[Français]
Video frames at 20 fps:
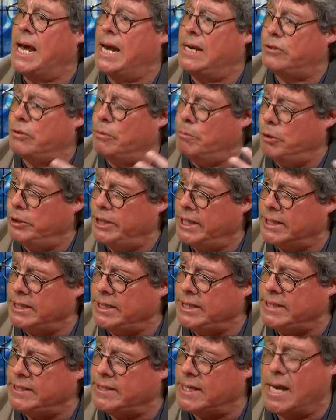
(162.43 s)
elle se
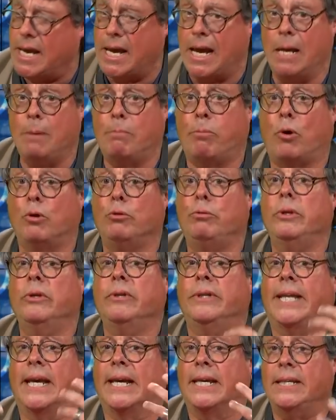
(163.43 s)
modernise, elle produit
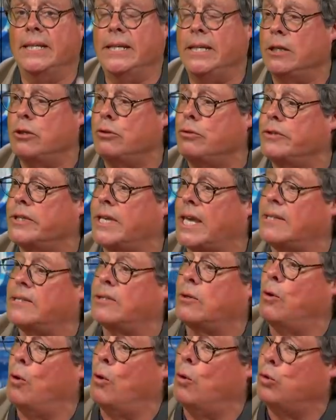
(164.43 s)
une technique jusqu'à
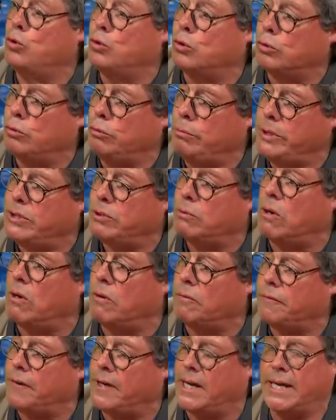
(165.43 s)
ce qu'aujourd'hui soit
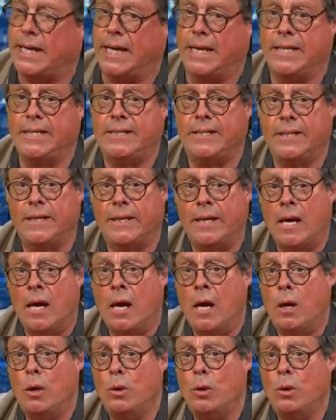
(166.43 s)
enfin réalisé